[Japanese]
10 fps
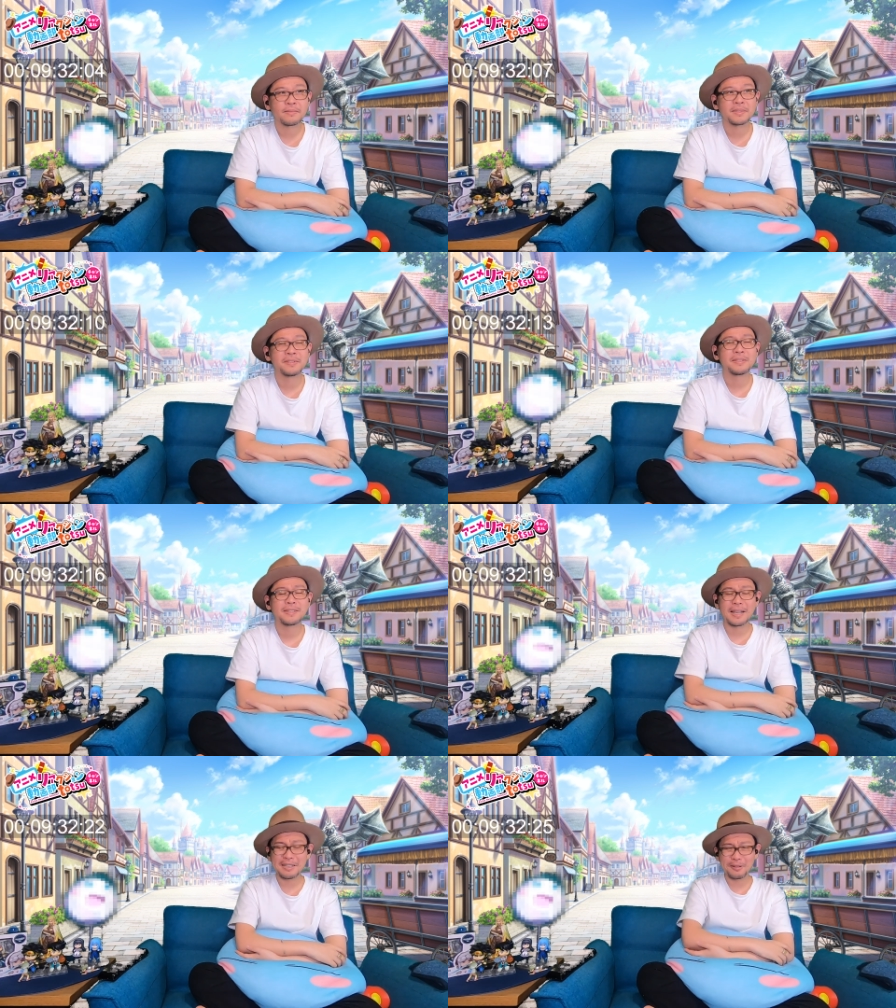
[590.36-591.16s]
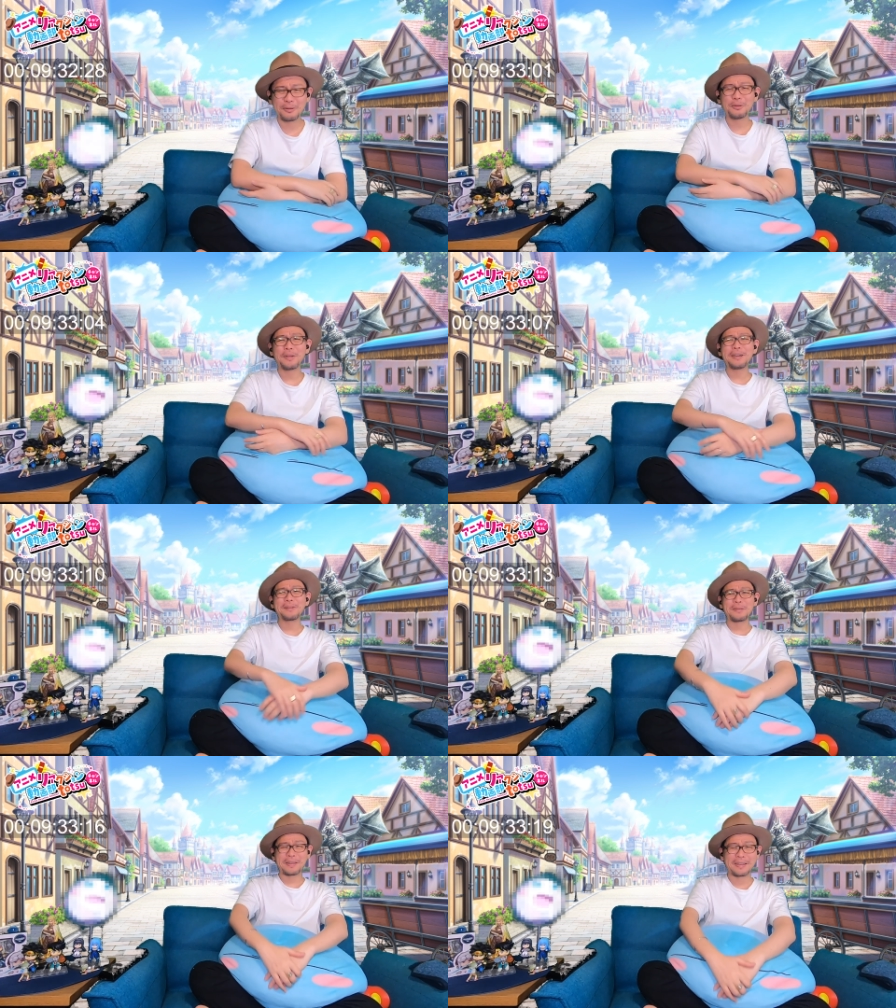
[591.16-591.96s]
うん、最高だ
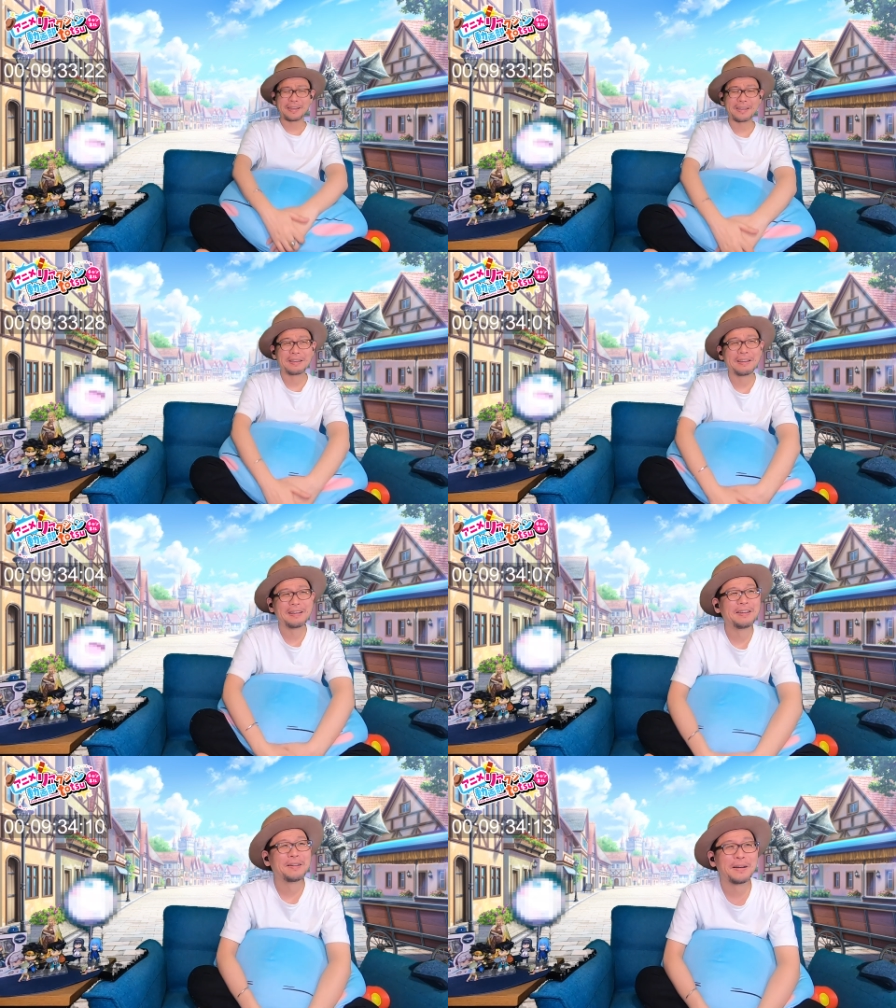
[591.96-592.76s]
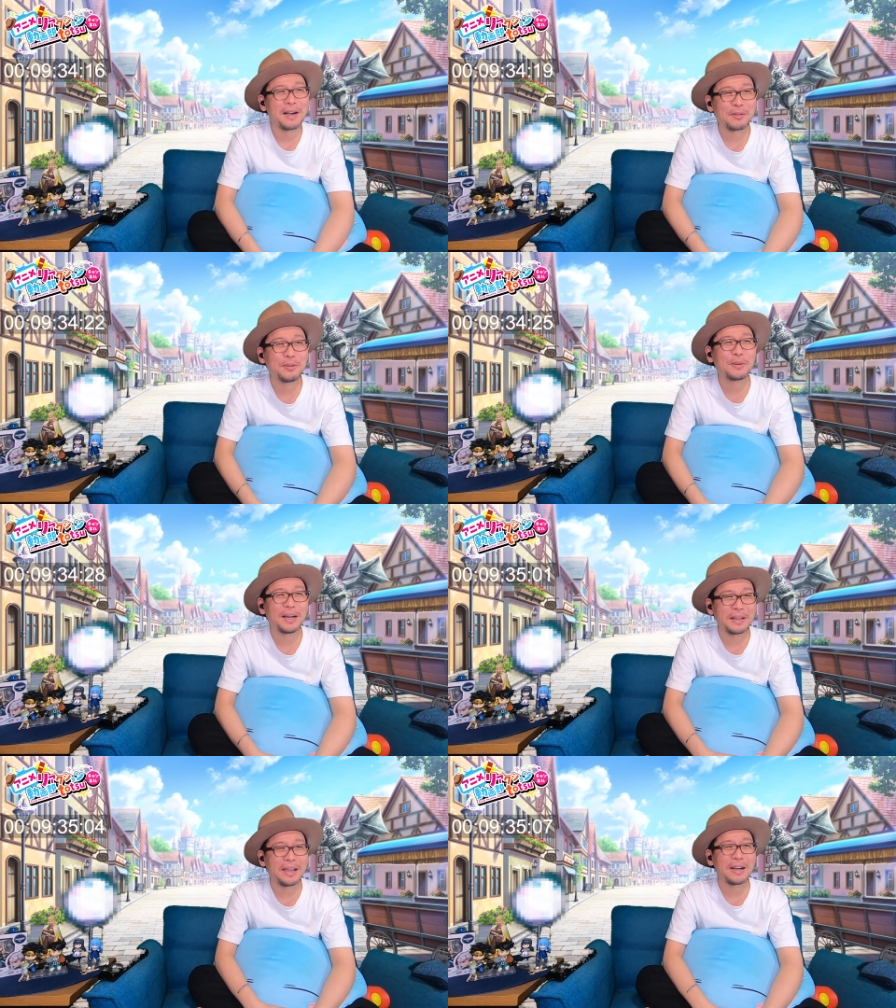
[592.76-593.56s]
よね。
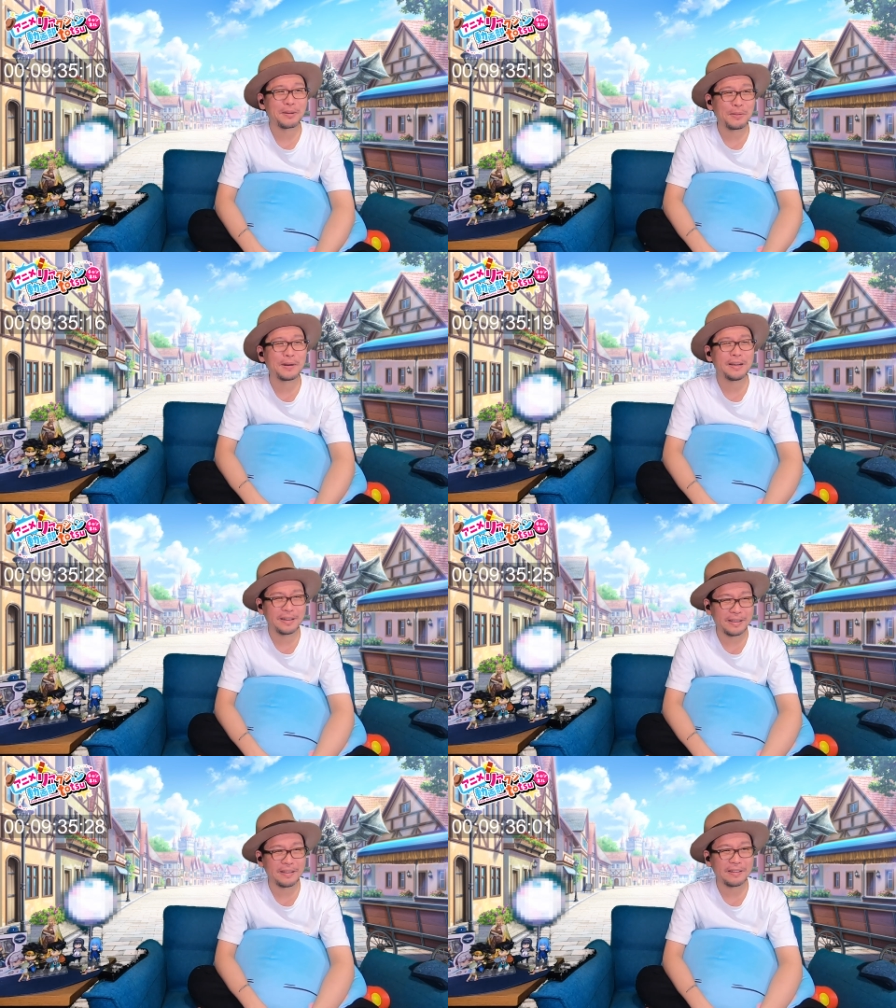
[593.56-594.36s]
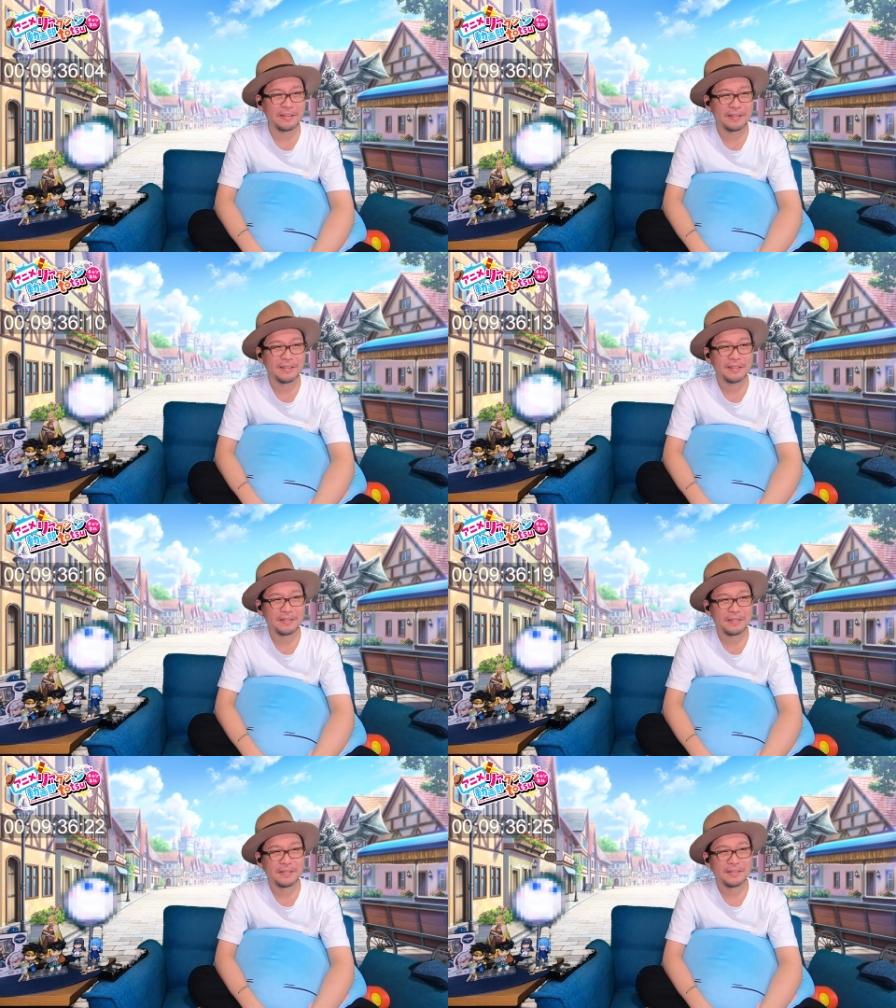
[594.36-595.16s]
憧れ、憧れ。
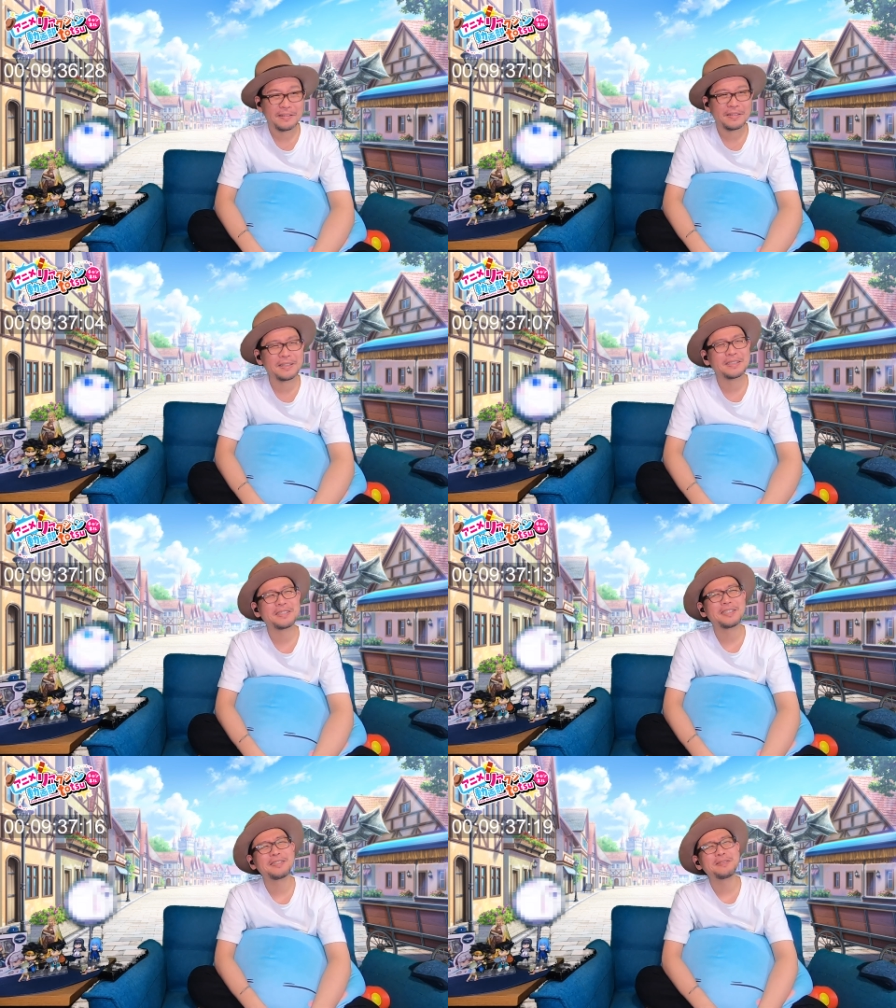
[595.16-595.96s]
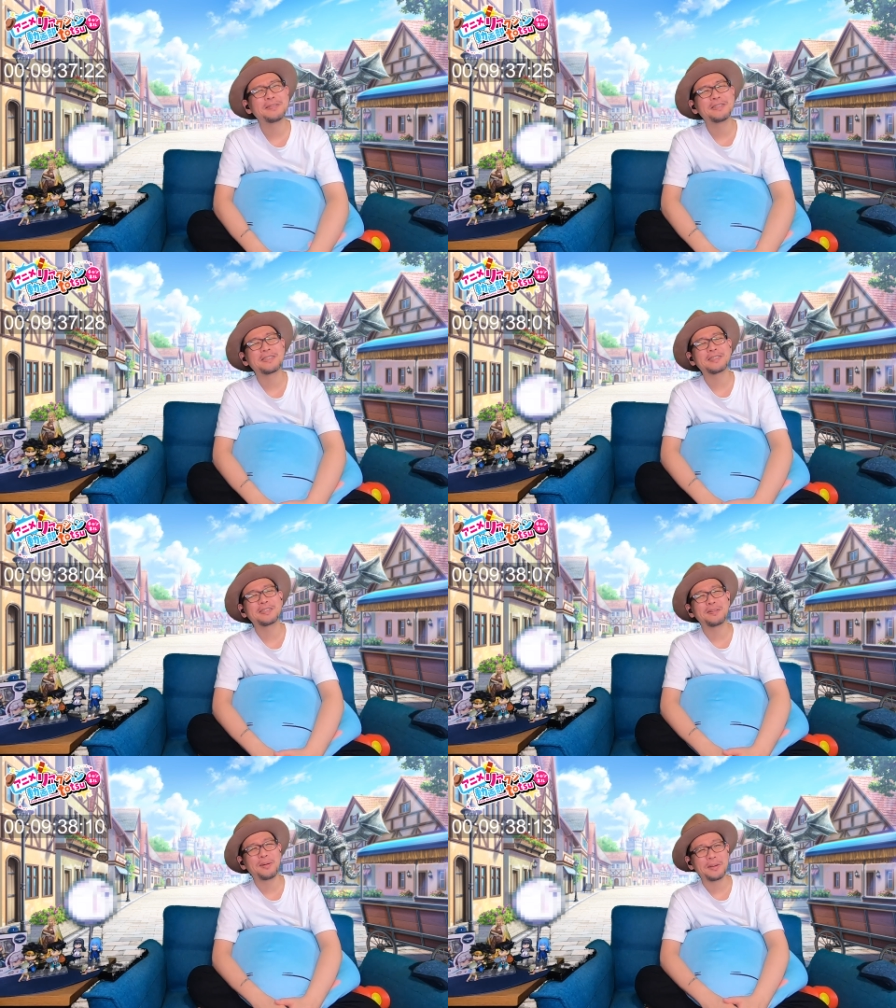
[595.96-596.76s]
いや、神宮寺
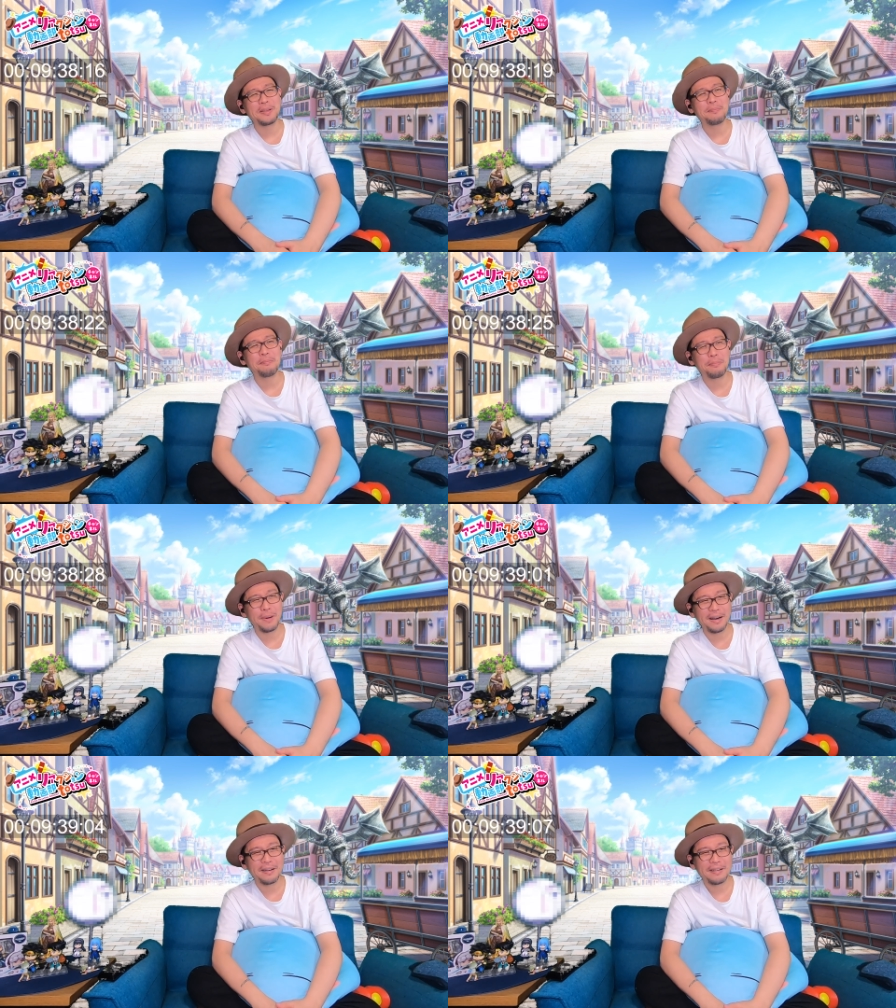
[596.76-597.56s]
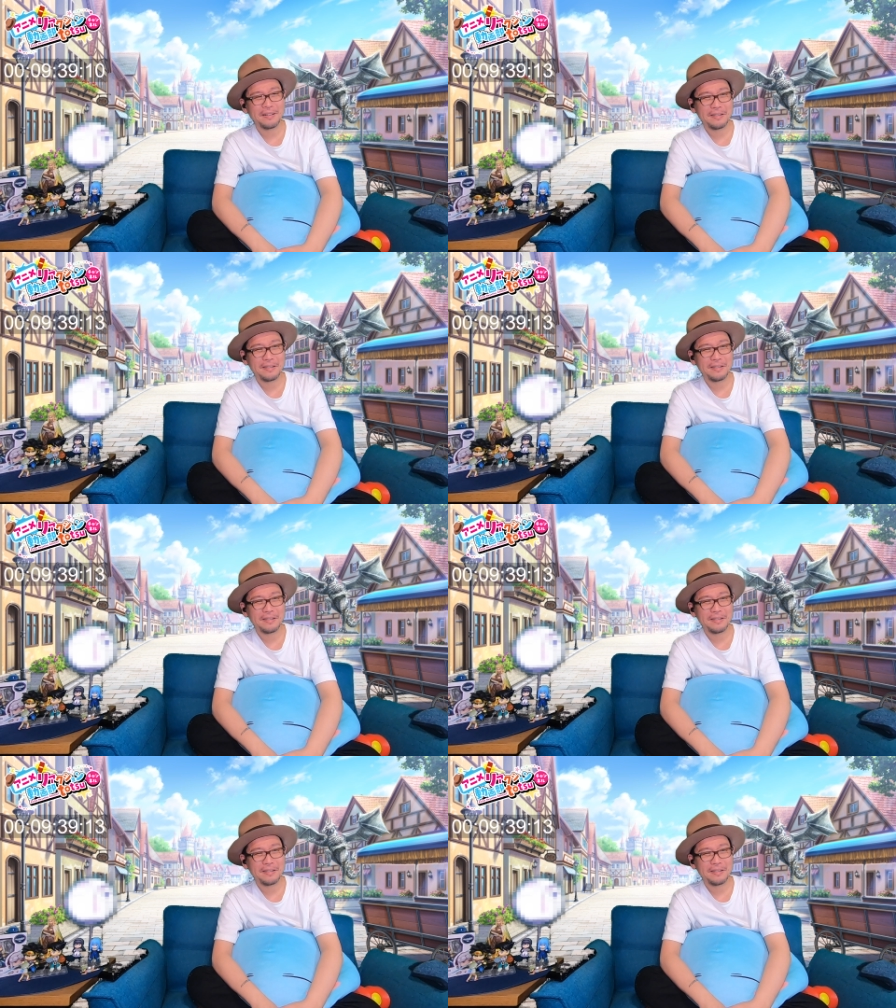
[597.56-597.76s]
すごい立派。